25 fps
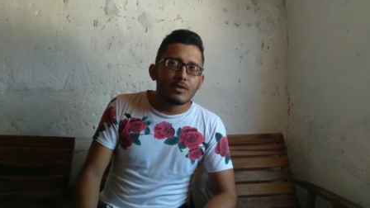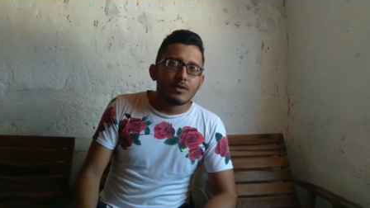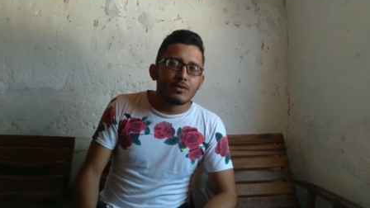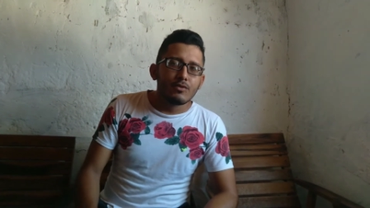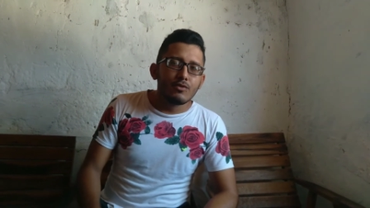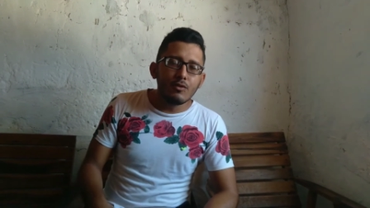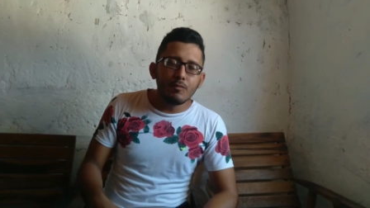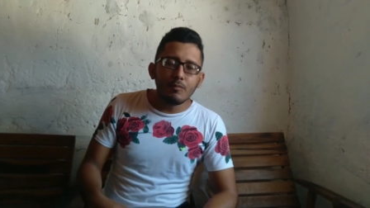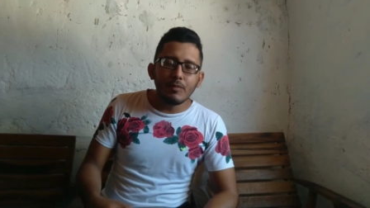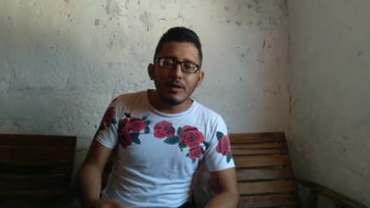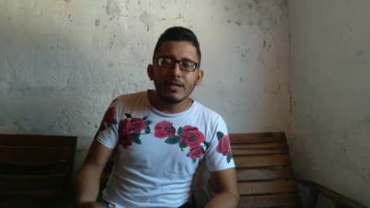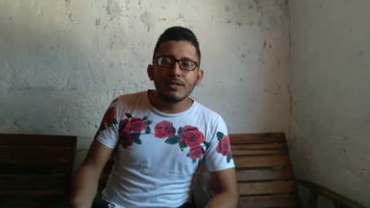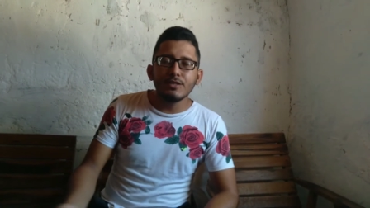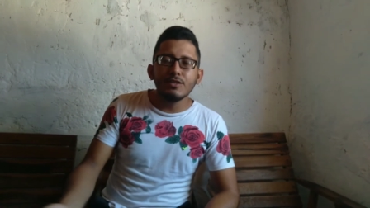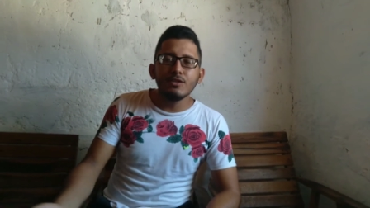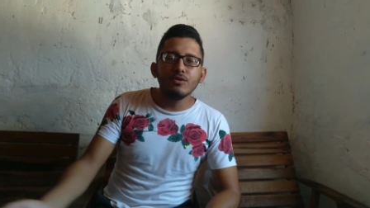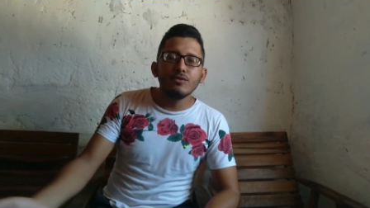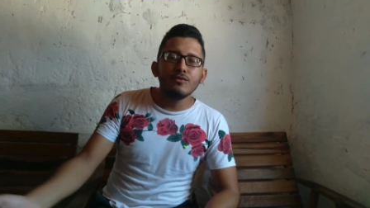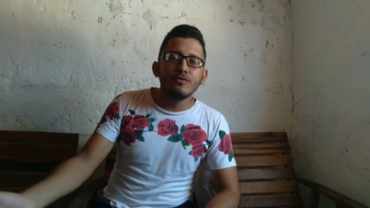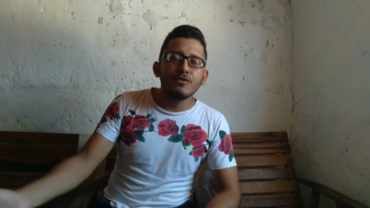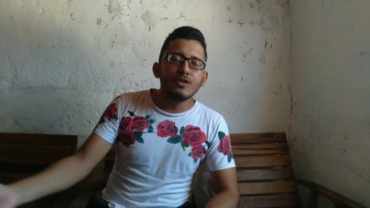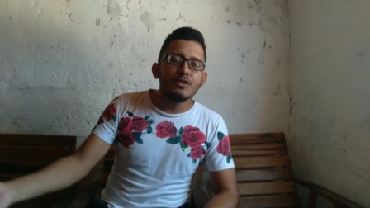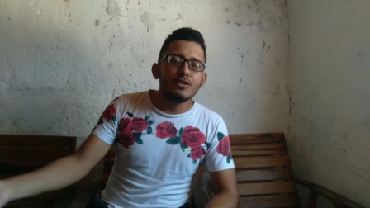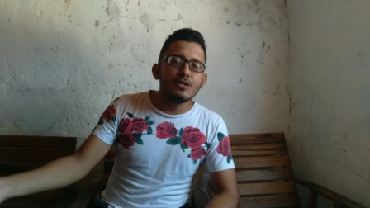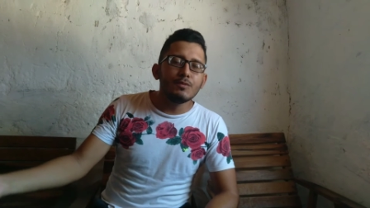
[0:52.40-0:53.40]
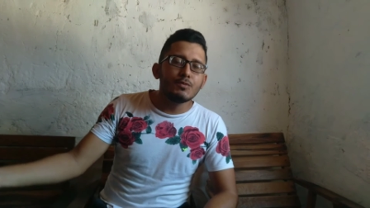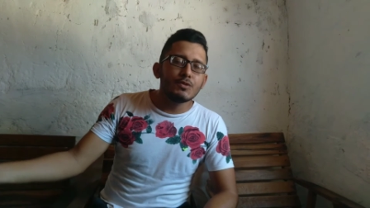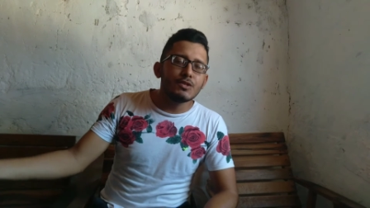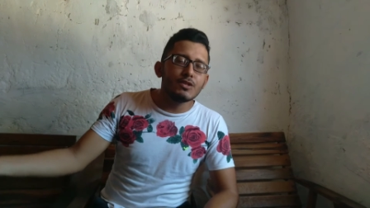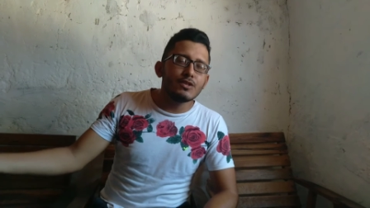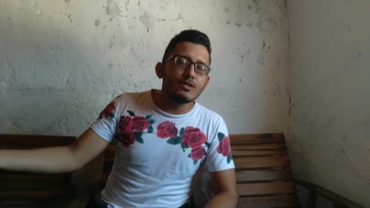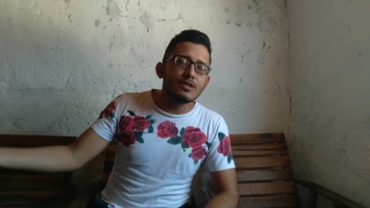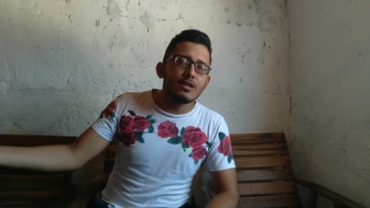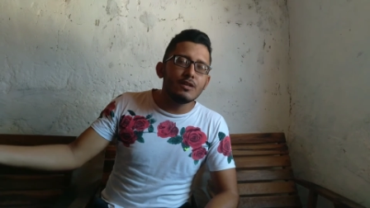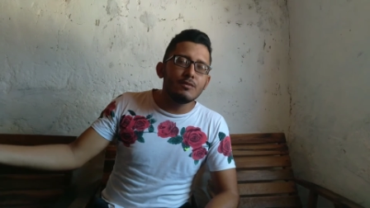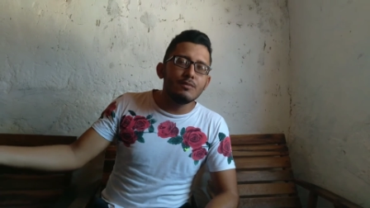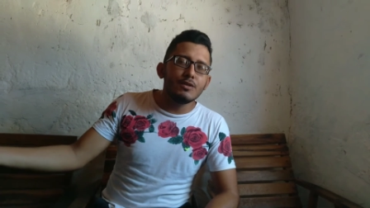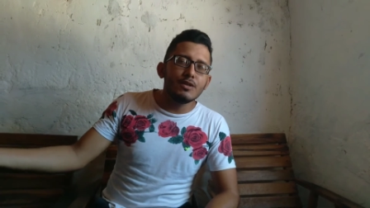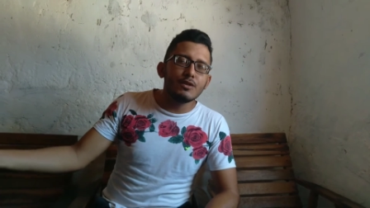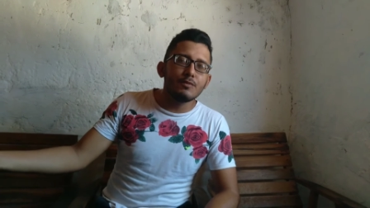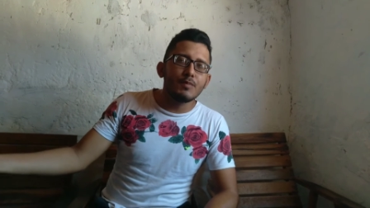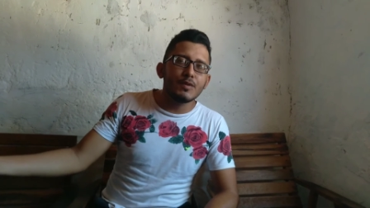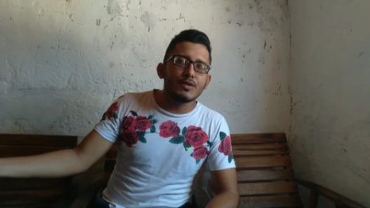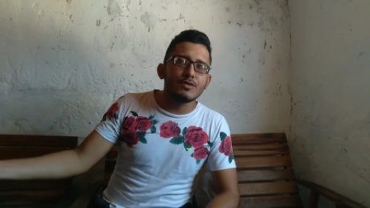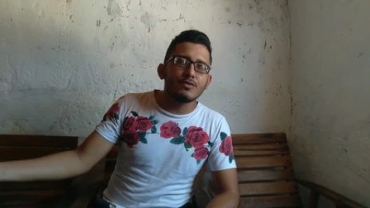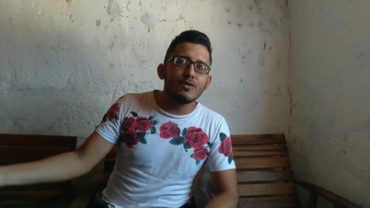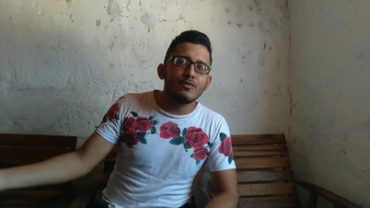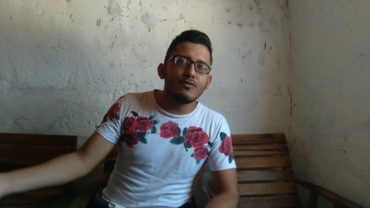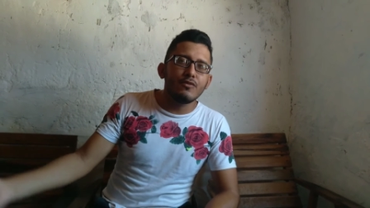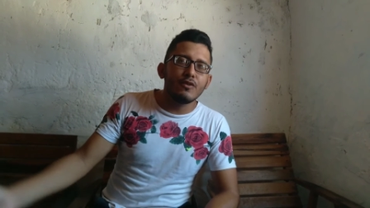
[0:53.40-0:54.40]
Compartilhe o vídeo aí para seus amigos, para
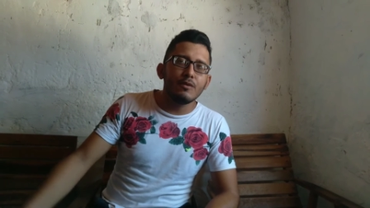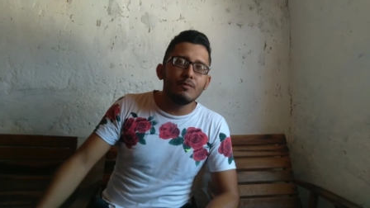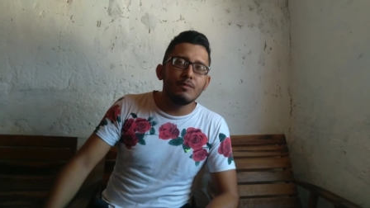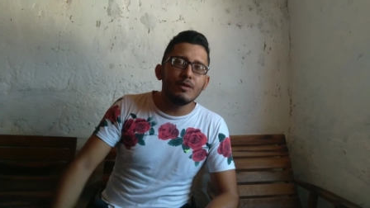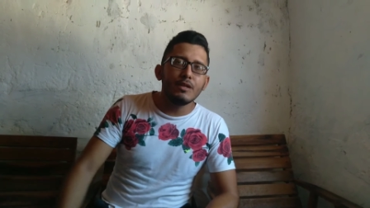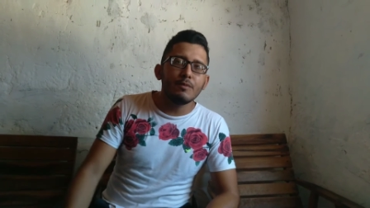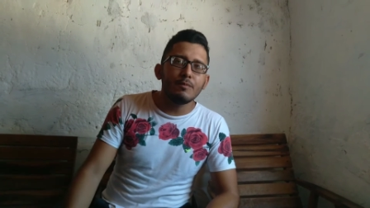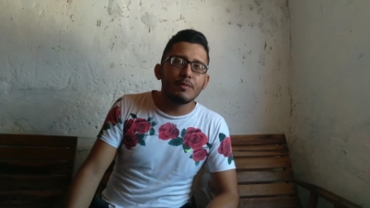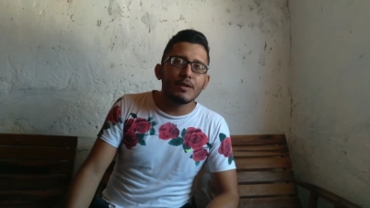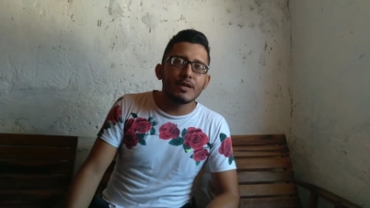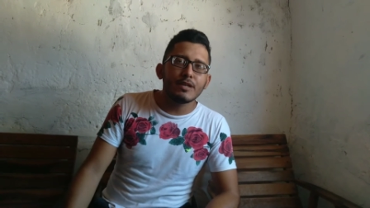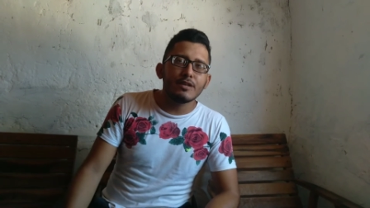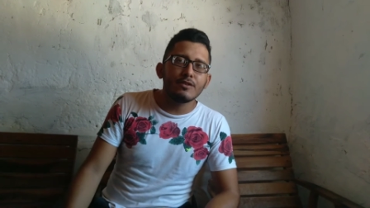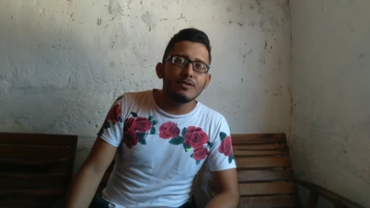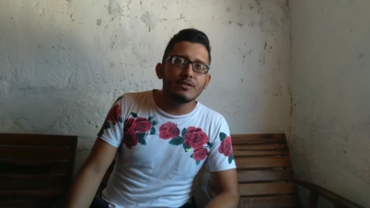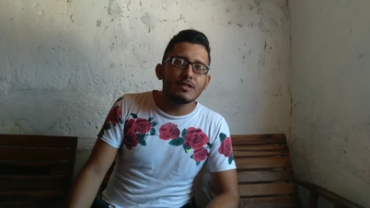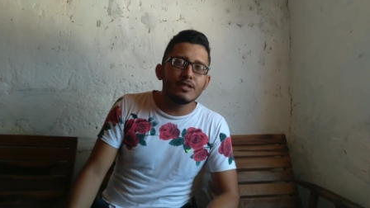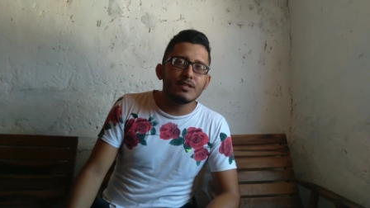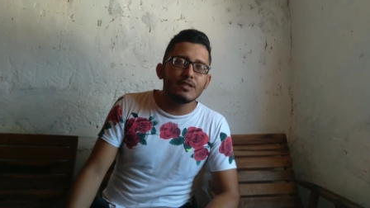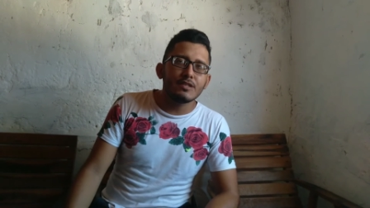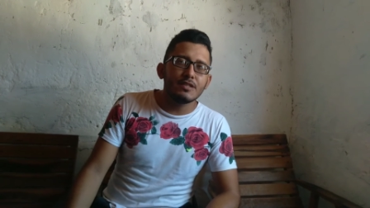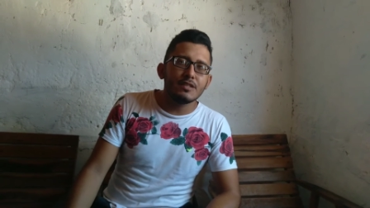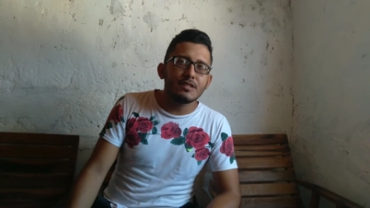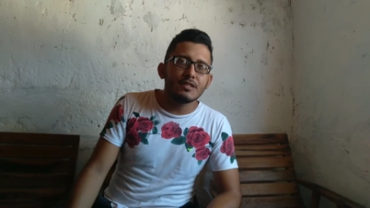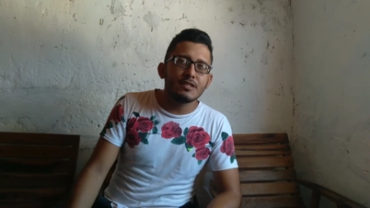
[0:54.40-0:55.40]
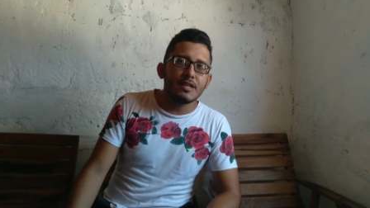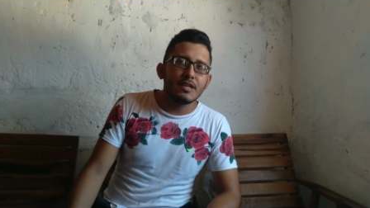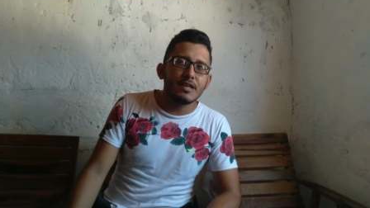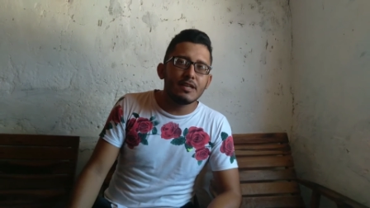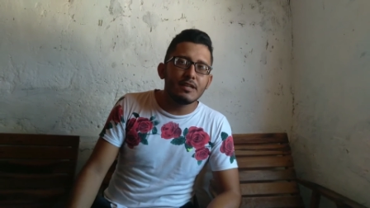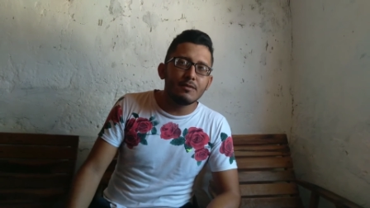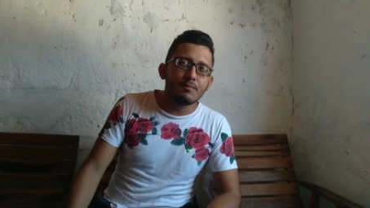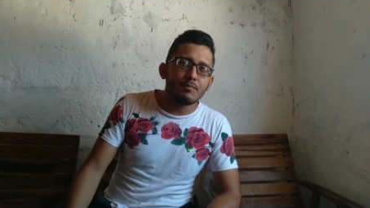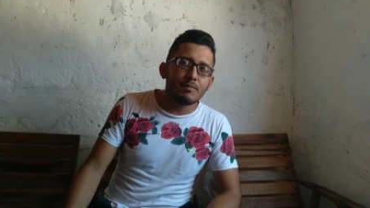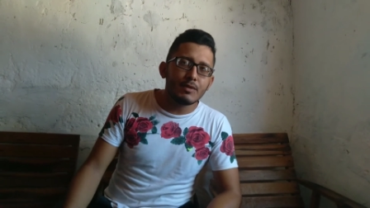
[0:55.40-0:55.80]
sua família, para quem vocês quiserem.